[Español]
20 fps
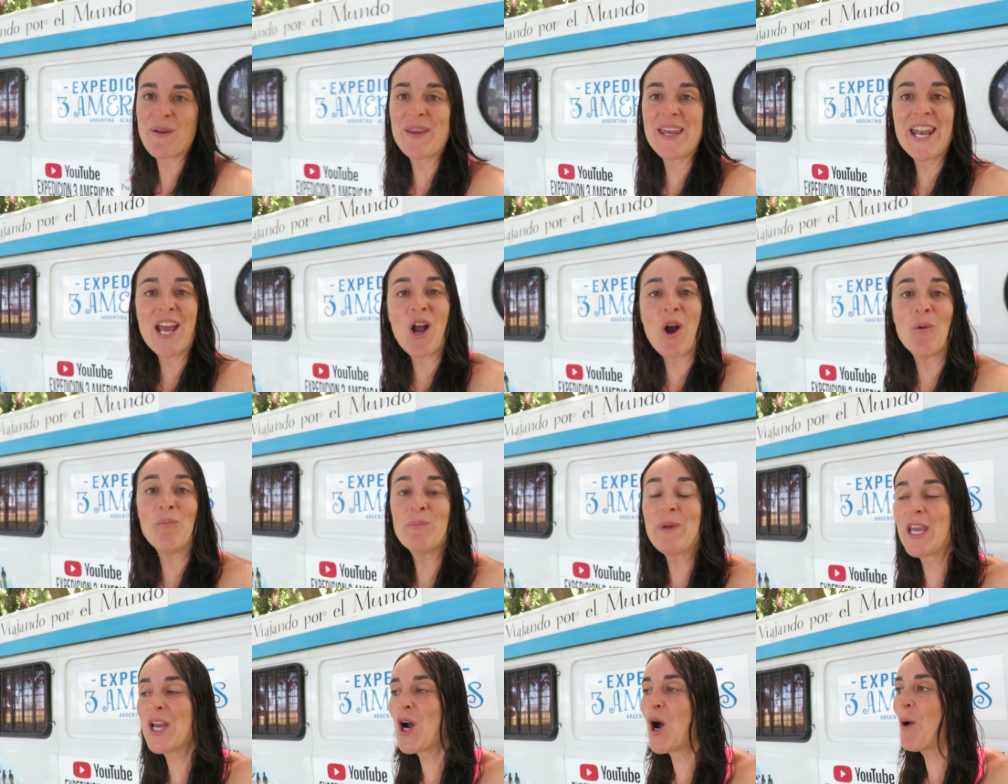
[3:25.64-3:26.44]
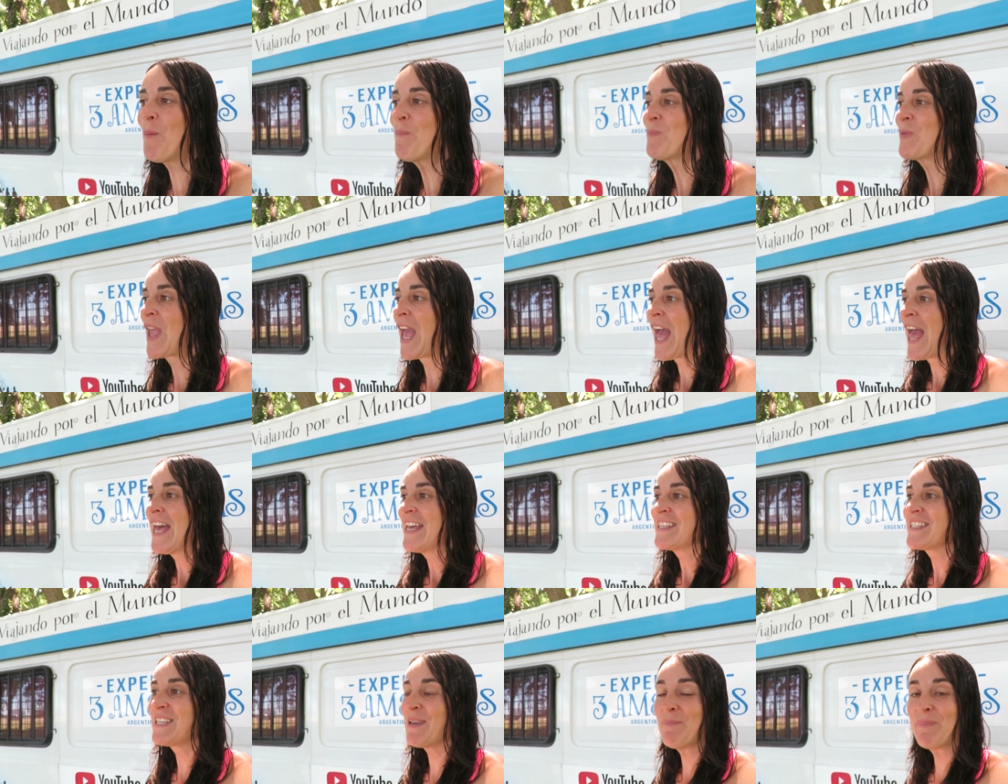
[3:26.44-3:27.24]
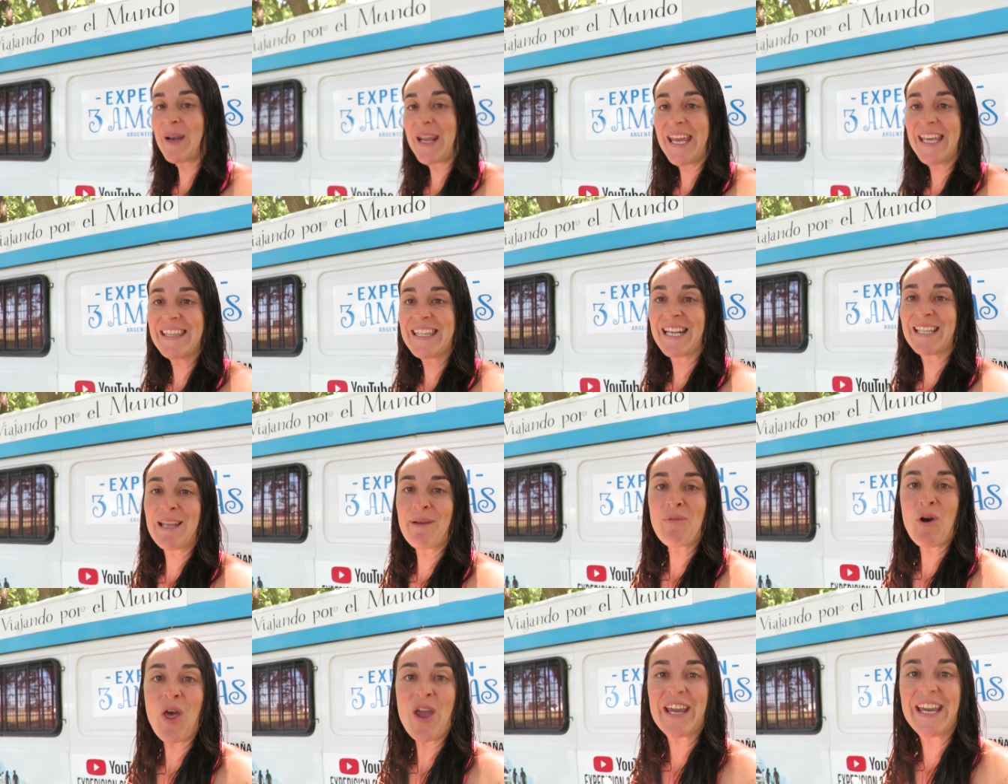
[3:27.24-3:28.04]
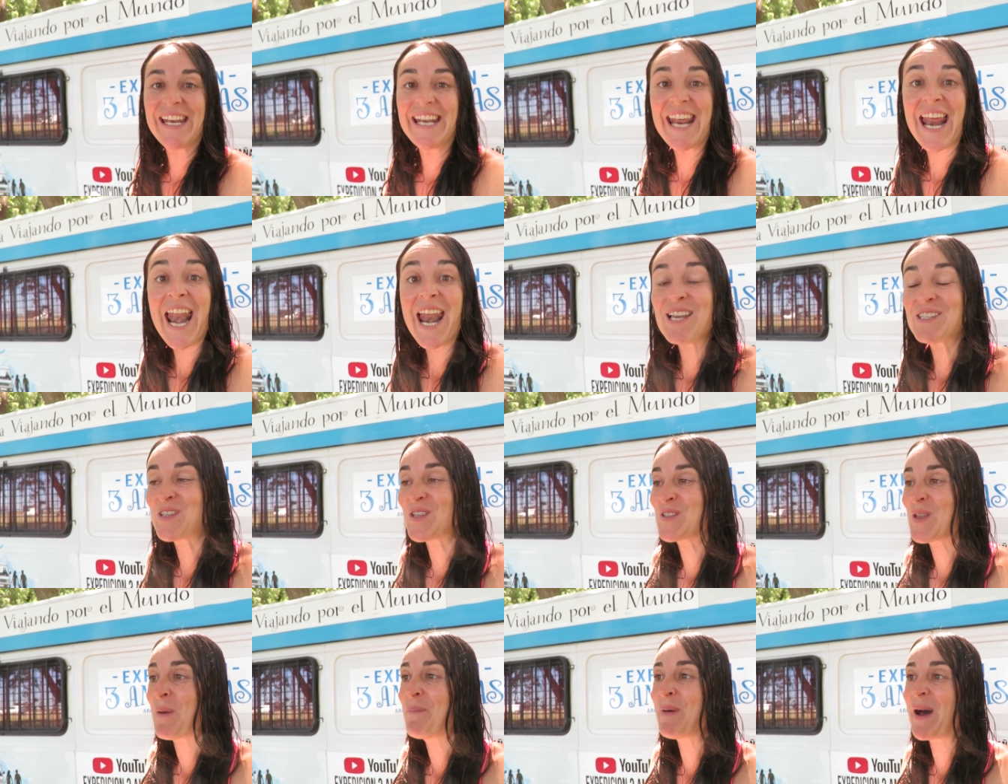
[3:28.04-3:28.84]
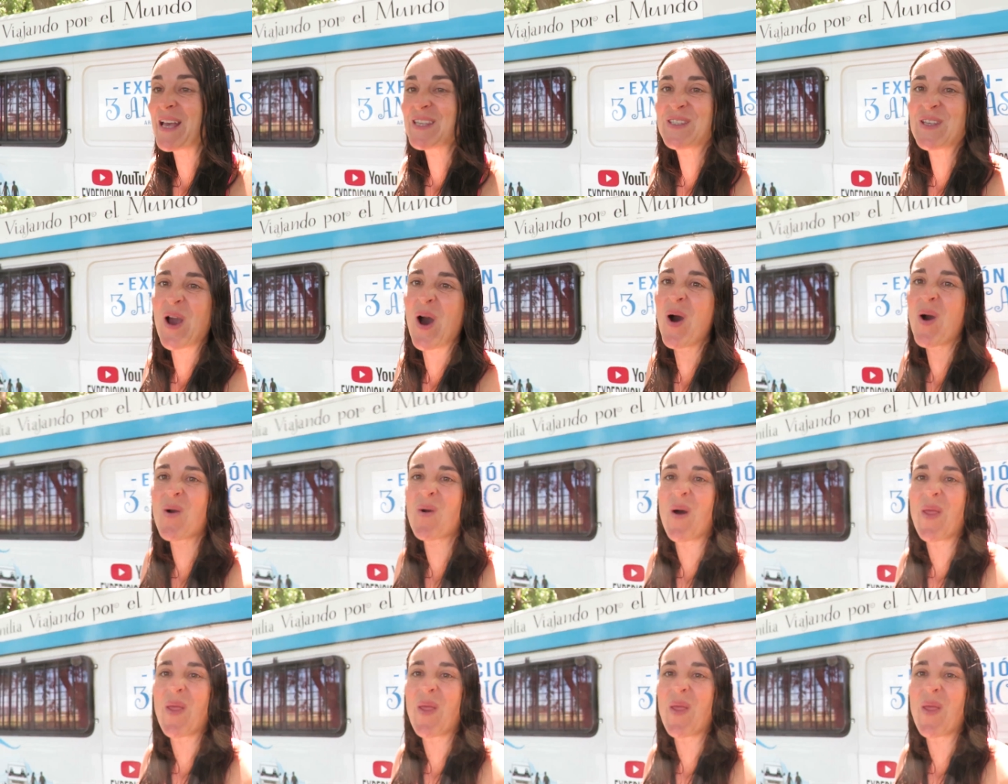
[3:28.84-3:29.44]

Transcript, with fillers: se viene conmigo. Siempre tratamos de generar esos espacios